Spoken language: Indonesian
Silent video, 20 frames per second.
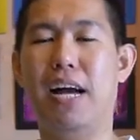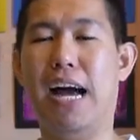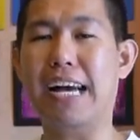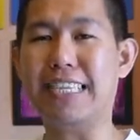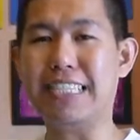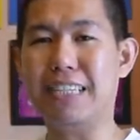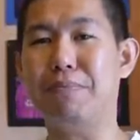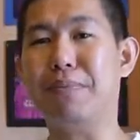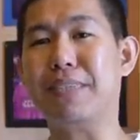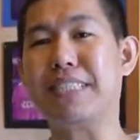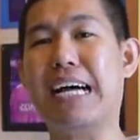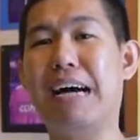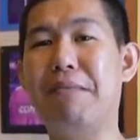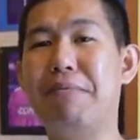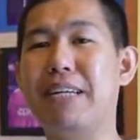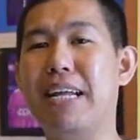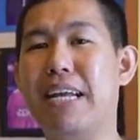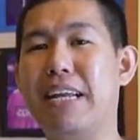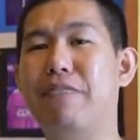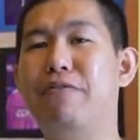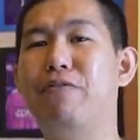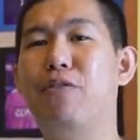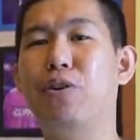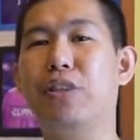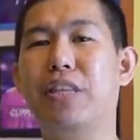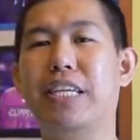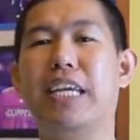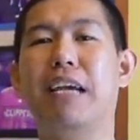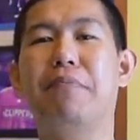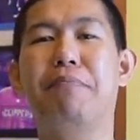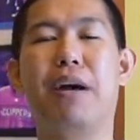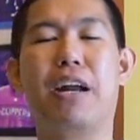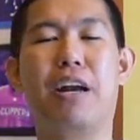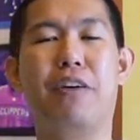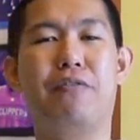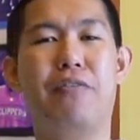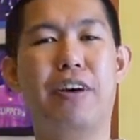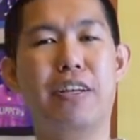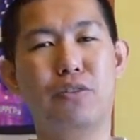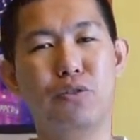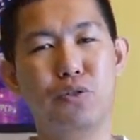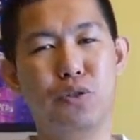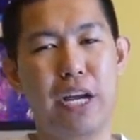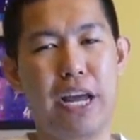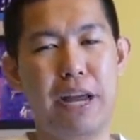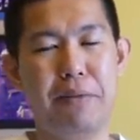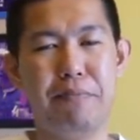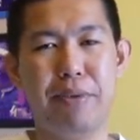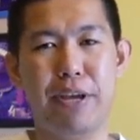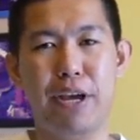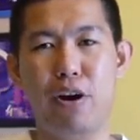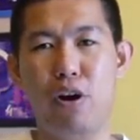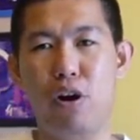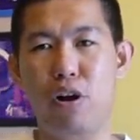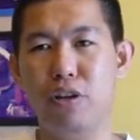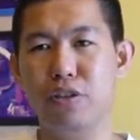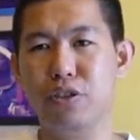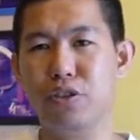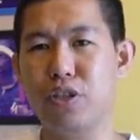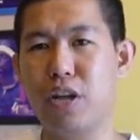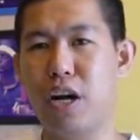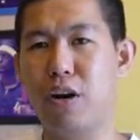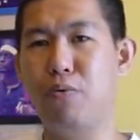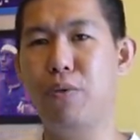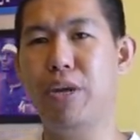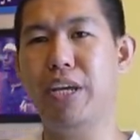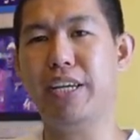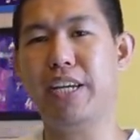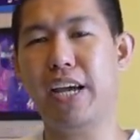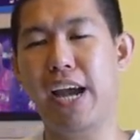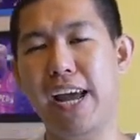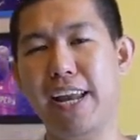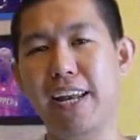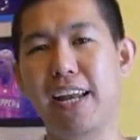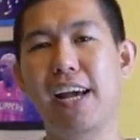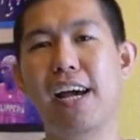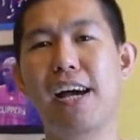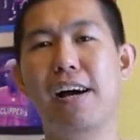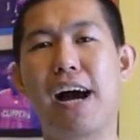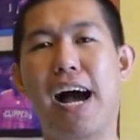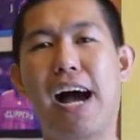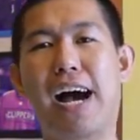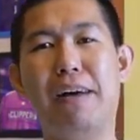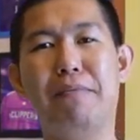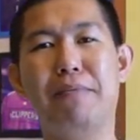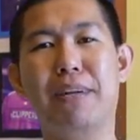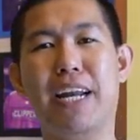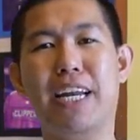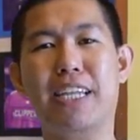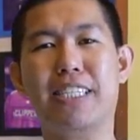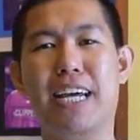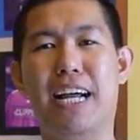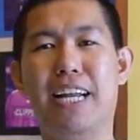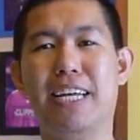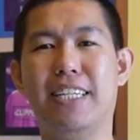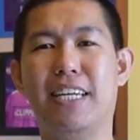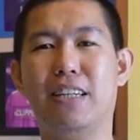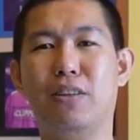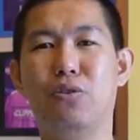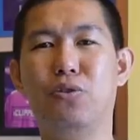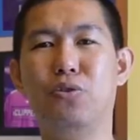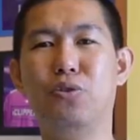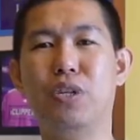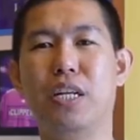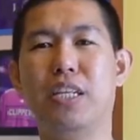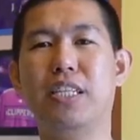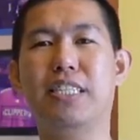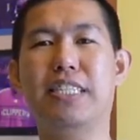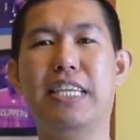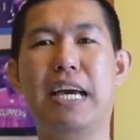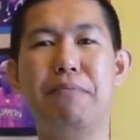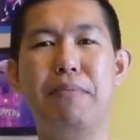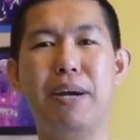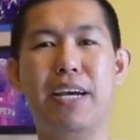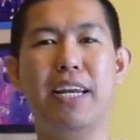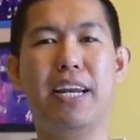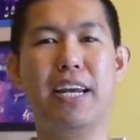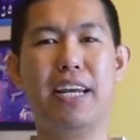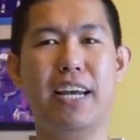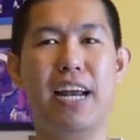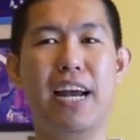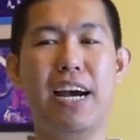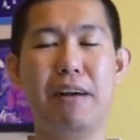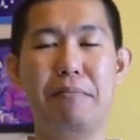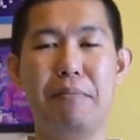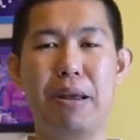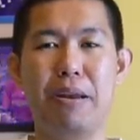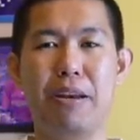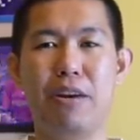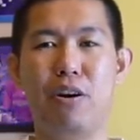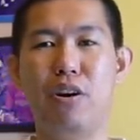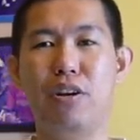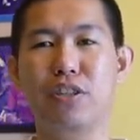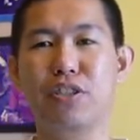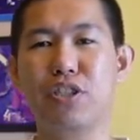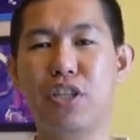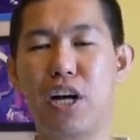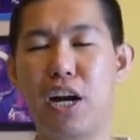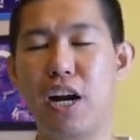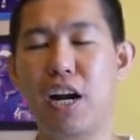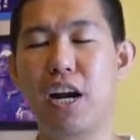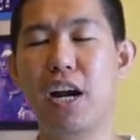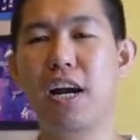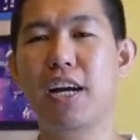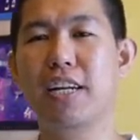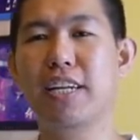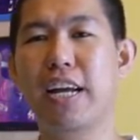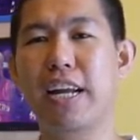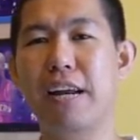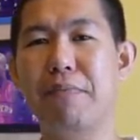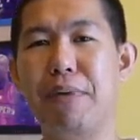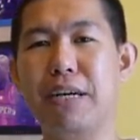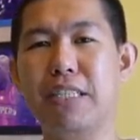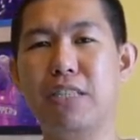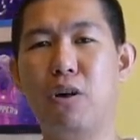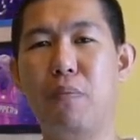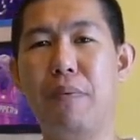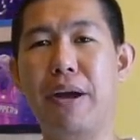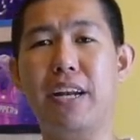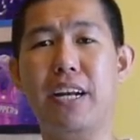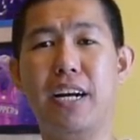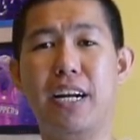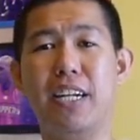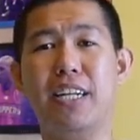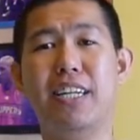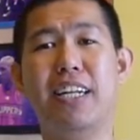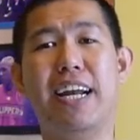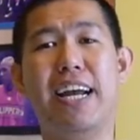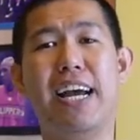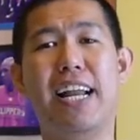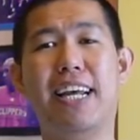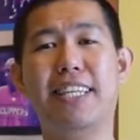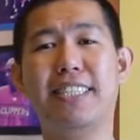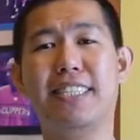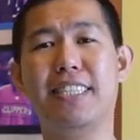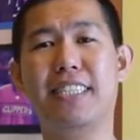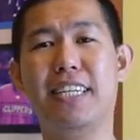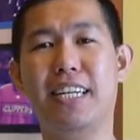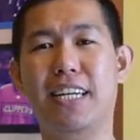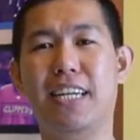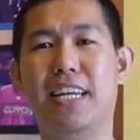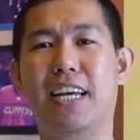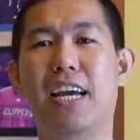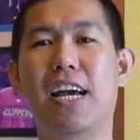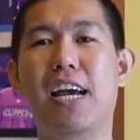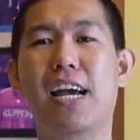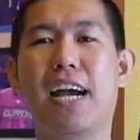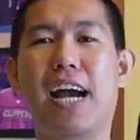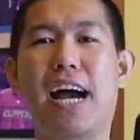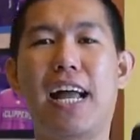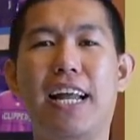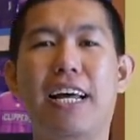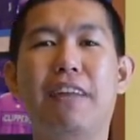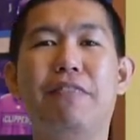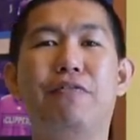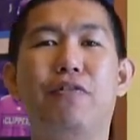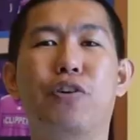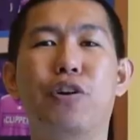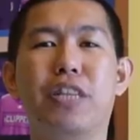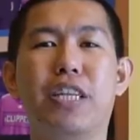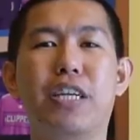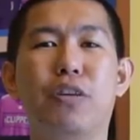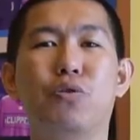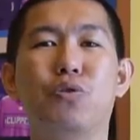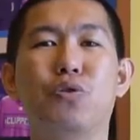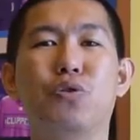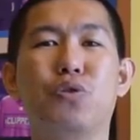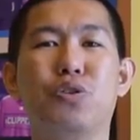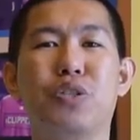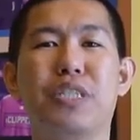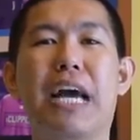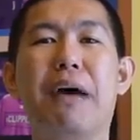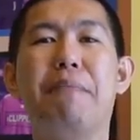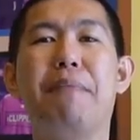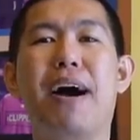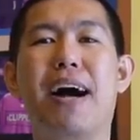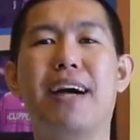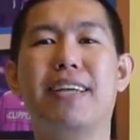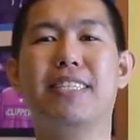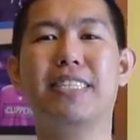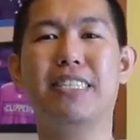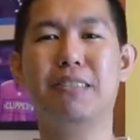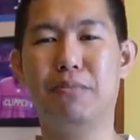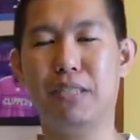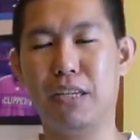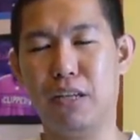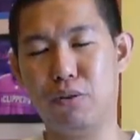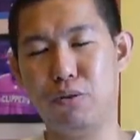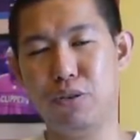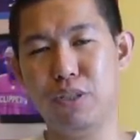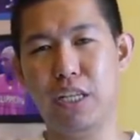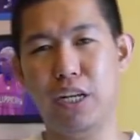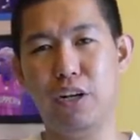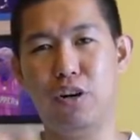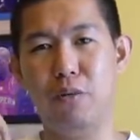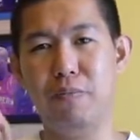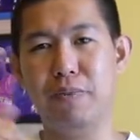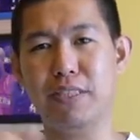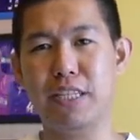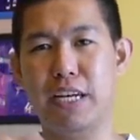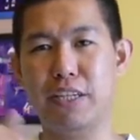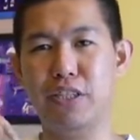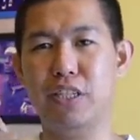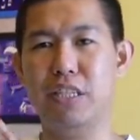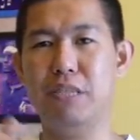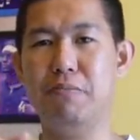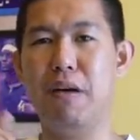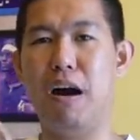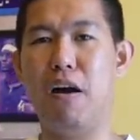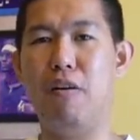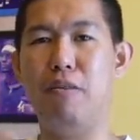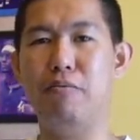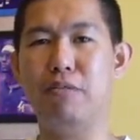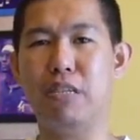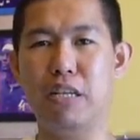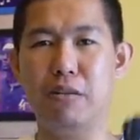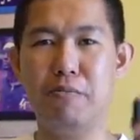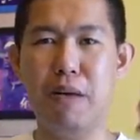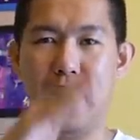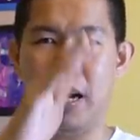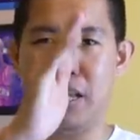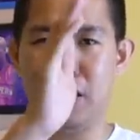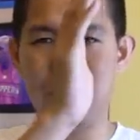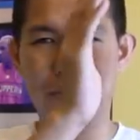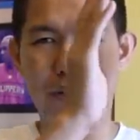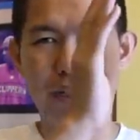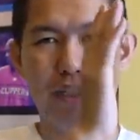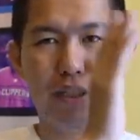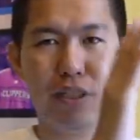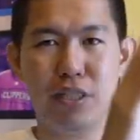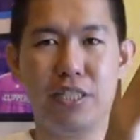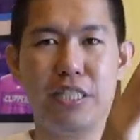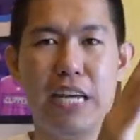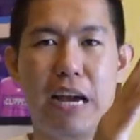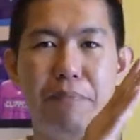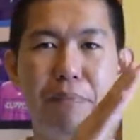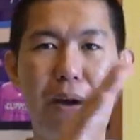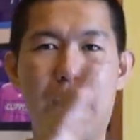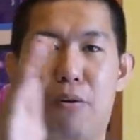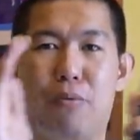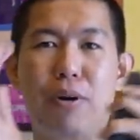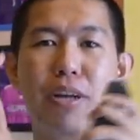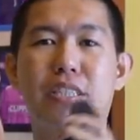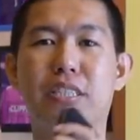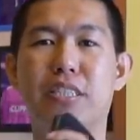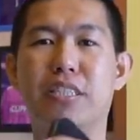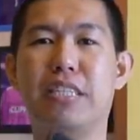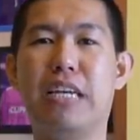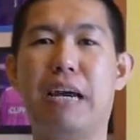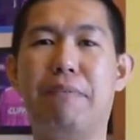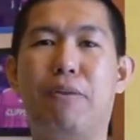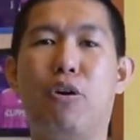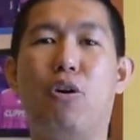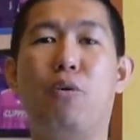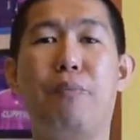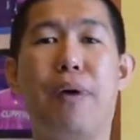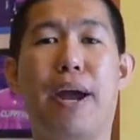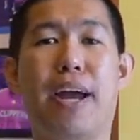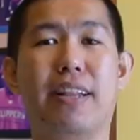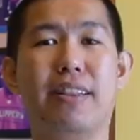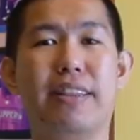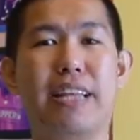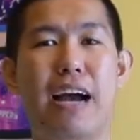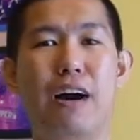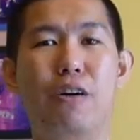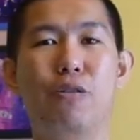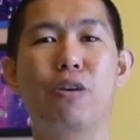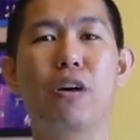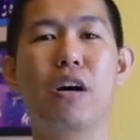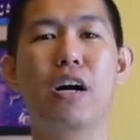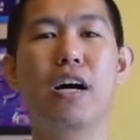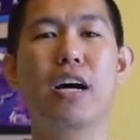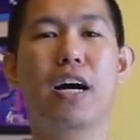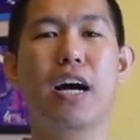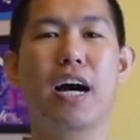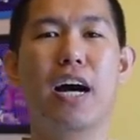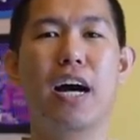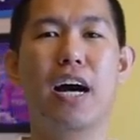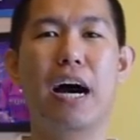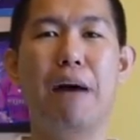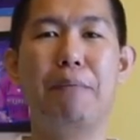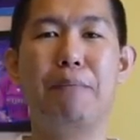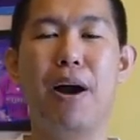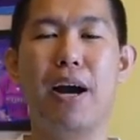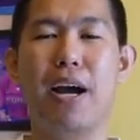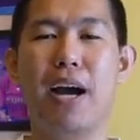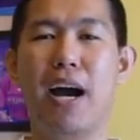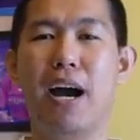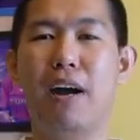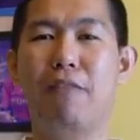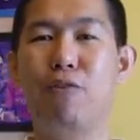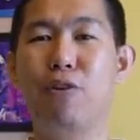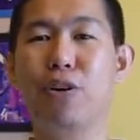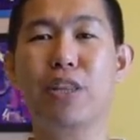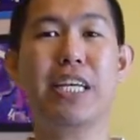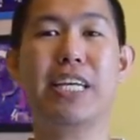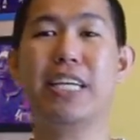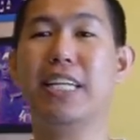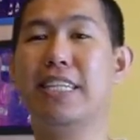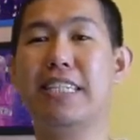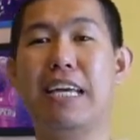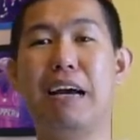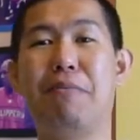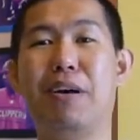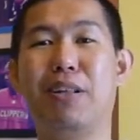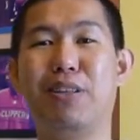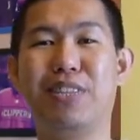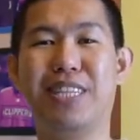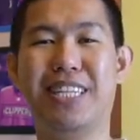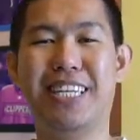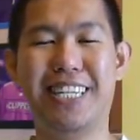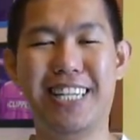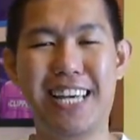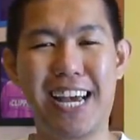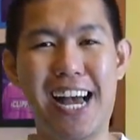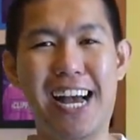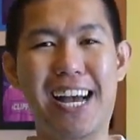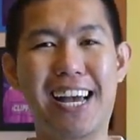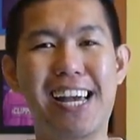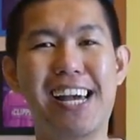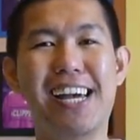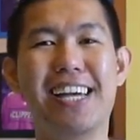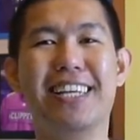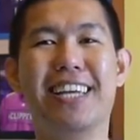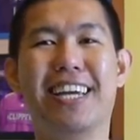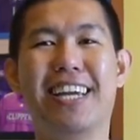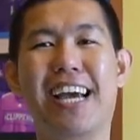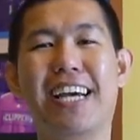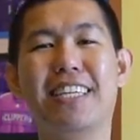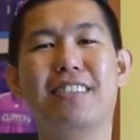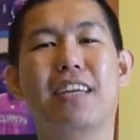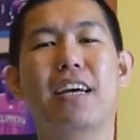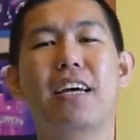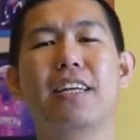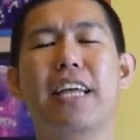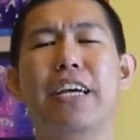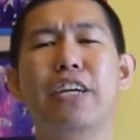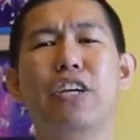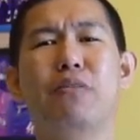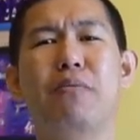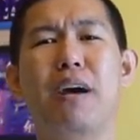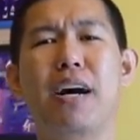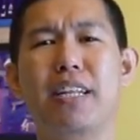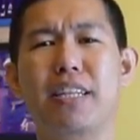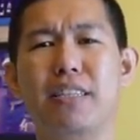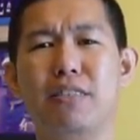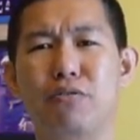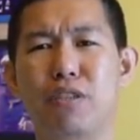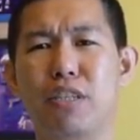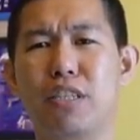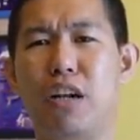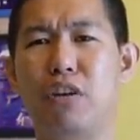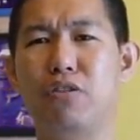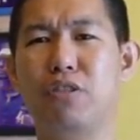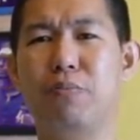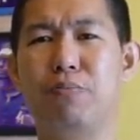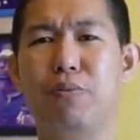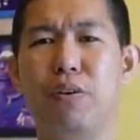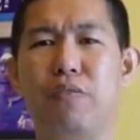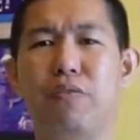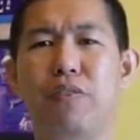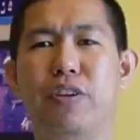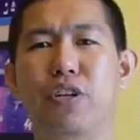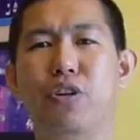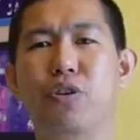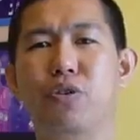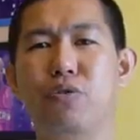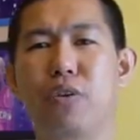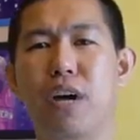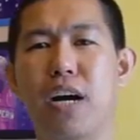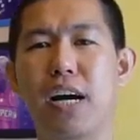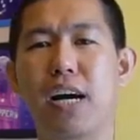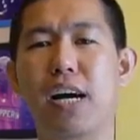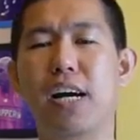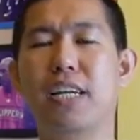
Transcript: hasil pertama dari votingnya para fans untuk NBA All Star Weekend akan menarik sekali kita tunggu nanti siapa kira-kira akan main di All Star dan yang pasti gue pengen denger dari kalian sendiri nih kalian voting untuk siapa aja sih bisa tulis aja di comment section di bawah bisa dibagi tuh Eastern siapa Western siapa gue pengen tahu uh, apakah voting kita sama atau tidak jadi guys, thank you banget yang sudah selalu support video gue.